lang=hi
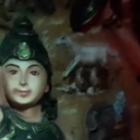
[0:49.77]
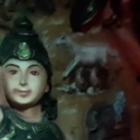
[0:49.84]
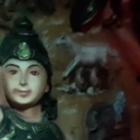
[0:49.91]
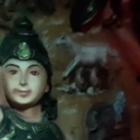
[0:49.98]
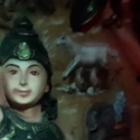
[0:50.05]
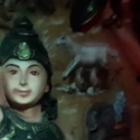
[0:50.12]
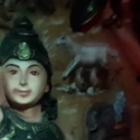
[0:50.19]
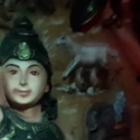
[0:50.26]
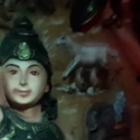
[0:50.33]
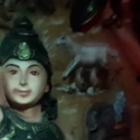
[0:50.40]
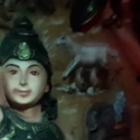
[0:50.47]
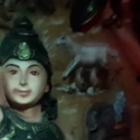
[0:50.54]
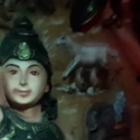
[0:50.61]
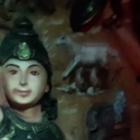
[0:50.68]
उन्होंने
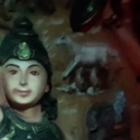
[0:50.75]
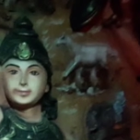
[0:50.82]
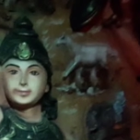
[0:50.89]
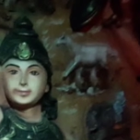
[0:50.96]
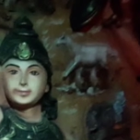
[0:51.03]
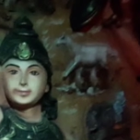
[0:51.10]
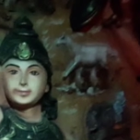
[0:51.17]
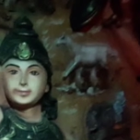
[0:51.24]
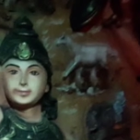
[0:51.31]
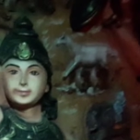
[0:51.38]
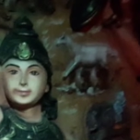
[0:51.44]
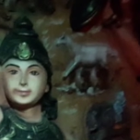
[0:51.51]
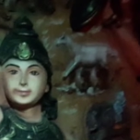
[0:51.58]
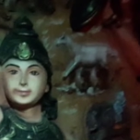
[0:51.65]
देखा कि उनके
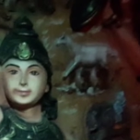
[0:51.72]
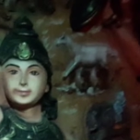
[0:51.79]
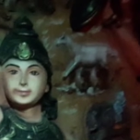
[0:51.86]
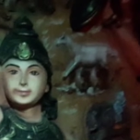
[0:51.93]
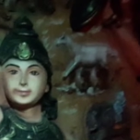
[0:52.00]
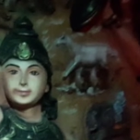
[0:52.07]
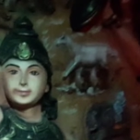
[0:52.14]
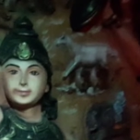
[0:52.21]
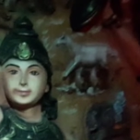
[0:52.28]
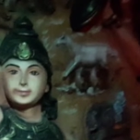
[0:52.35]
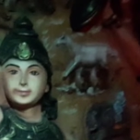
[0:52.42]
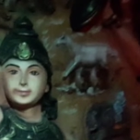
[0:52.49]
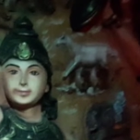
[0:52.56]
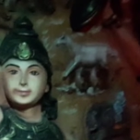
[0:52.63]
अन्य भाई
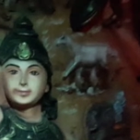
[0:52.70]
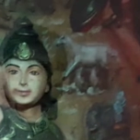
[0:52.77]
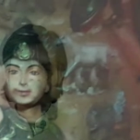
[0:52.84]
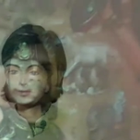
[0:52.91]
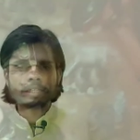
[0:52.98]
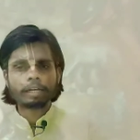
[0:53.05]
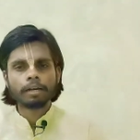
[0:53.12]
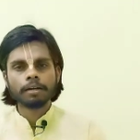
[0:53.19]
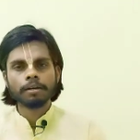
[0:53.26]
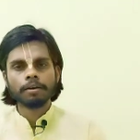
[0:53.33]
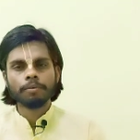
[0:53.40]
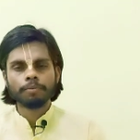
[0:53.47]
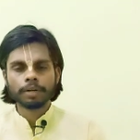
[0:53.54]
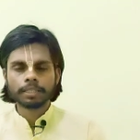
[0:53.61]
निरंतर एकादशी का
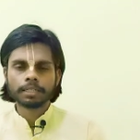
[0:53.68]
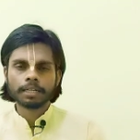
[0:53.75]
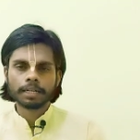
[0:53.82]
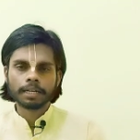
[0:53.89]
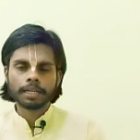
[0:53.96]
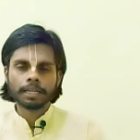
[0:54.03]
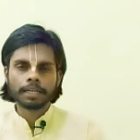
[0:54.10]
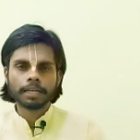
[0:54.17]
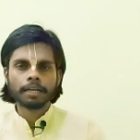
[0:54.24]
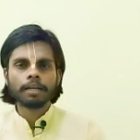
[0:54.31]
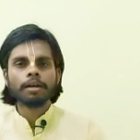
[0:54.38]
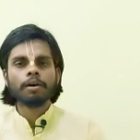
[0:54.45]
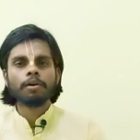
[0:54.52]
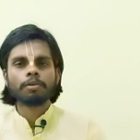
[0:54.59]
व्रत कर रहे
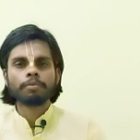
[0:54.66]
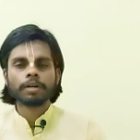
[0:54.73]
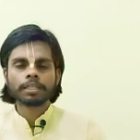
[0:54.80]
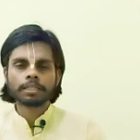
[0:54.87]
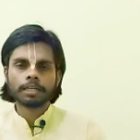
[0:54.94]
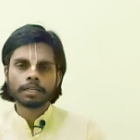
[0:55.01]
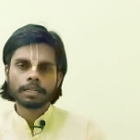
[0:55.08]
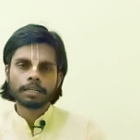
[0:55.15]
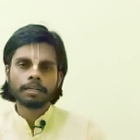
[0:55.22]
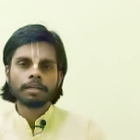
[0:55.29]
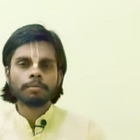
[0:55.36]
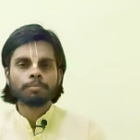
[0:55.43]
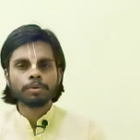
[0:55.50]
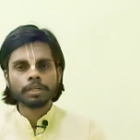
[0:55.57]
हैं और व्रत
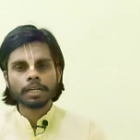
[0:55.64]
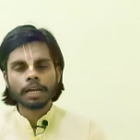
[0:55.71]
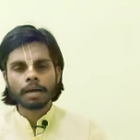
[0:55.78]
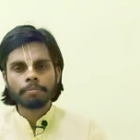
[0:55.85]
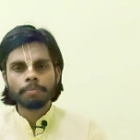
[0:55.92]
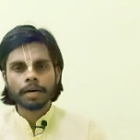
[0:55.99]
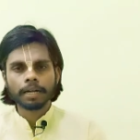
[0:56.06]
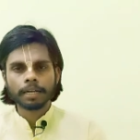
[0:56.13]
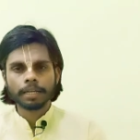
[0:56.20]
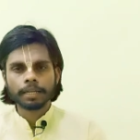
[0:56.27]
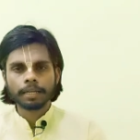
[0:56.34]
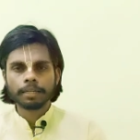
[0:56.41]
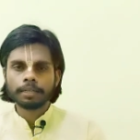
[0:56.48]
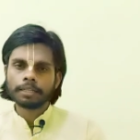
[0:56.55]
करके पुण्य लाभ पा
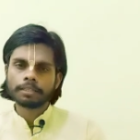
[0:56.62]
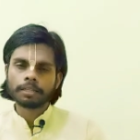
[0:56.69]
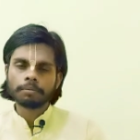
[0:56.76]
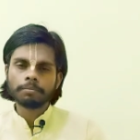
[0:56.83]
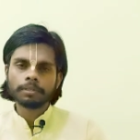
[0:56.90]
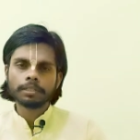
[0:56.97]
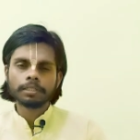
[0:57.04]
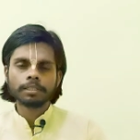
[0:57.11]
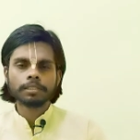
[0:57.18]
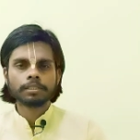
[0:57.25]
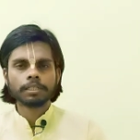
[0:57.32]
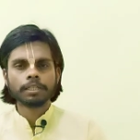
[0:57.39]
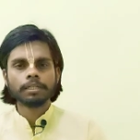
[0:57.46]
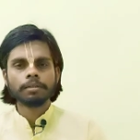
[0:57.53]
रहे हैं तब
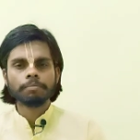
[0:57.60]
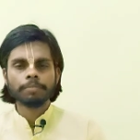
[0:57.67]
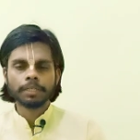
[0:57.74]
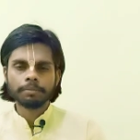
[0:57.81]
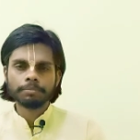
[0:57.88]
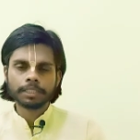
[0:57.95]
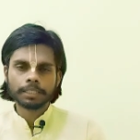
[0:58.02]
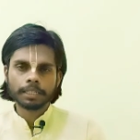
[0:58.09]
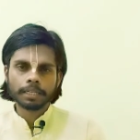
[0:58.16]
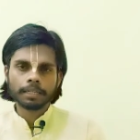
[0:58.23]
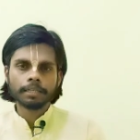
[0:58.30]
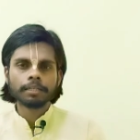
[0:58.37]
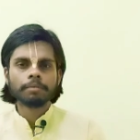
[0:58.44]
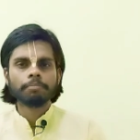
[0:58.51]
श्री भीम जी
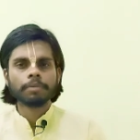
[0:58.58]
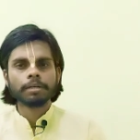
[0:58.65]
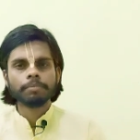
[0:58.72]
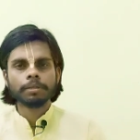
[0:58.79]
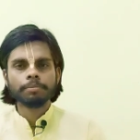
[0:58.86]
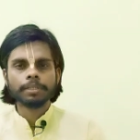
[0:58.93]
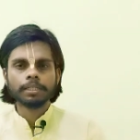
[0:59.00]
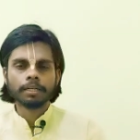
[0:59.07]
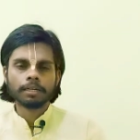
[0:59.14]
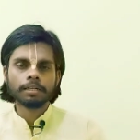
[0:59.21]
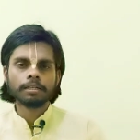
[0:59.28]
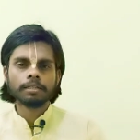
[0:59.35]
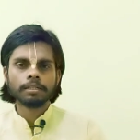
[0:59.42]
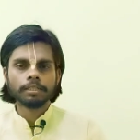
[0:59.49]
के मन में भी
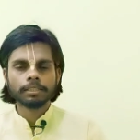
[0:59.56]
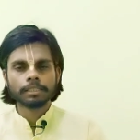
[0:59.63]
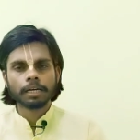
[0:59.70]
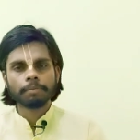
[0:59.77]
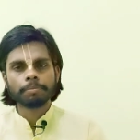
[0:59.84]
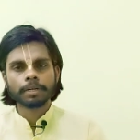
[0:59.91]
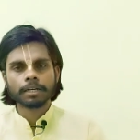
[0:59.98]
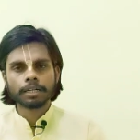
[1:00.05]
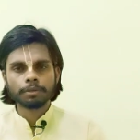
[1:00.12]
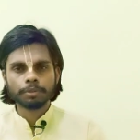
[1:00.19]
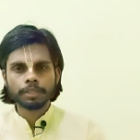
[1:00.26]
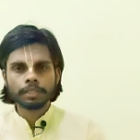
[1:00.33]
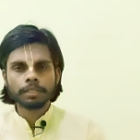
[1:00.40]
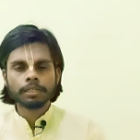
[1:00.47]
यह इच्छा
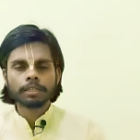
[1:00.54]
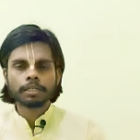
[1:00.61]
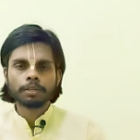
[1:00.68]
प्रकट हुई